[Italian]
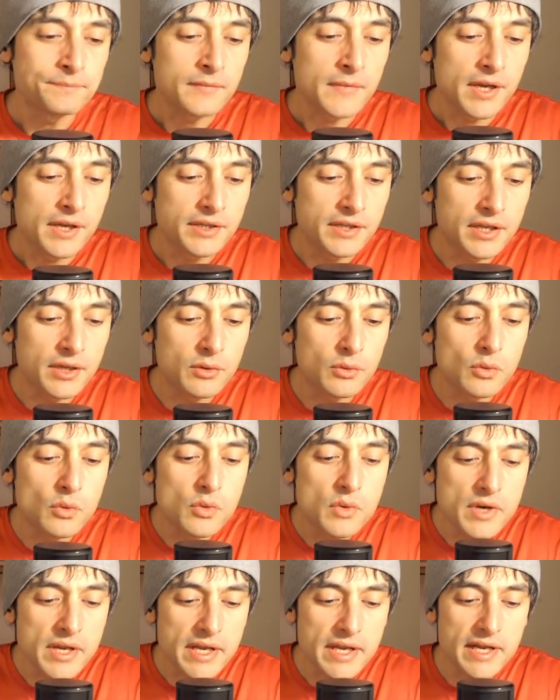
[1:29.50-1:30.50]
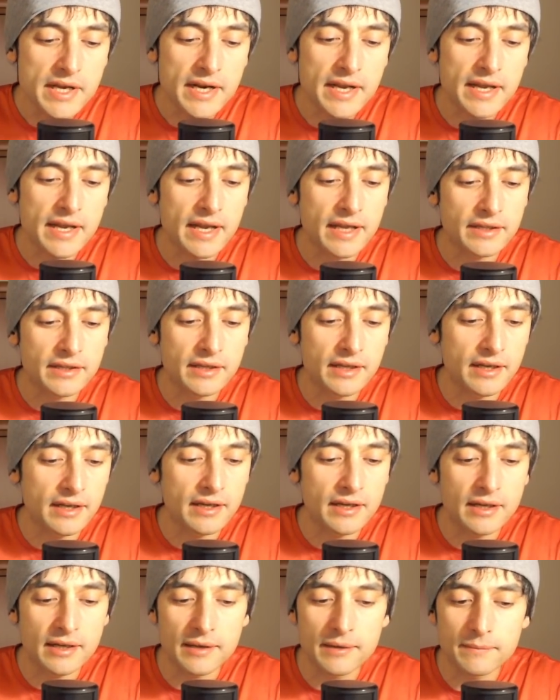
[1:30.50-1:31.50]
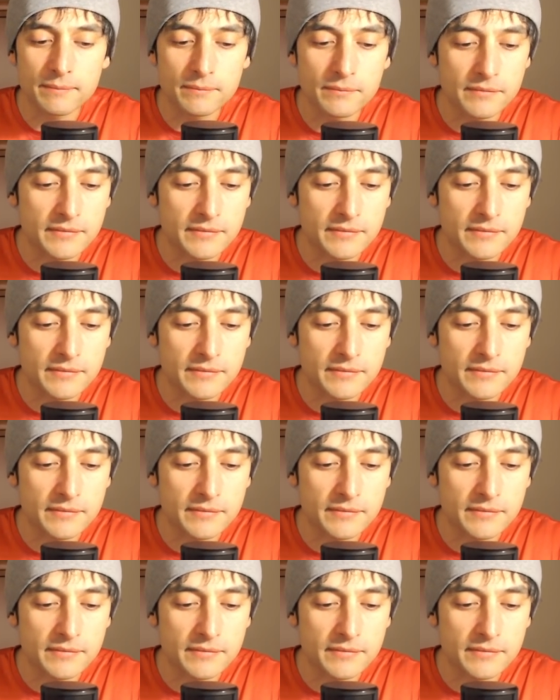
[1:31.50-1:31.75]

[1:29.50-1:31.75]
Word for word: di unire a, a,